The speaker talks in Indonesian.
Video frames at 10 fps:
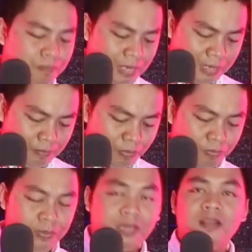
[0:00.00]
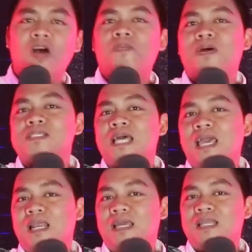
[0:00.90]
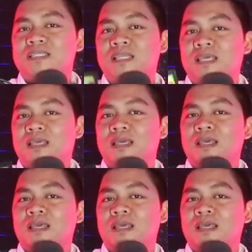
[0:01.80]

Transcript: makmumnya. The Lover saya lihat di sini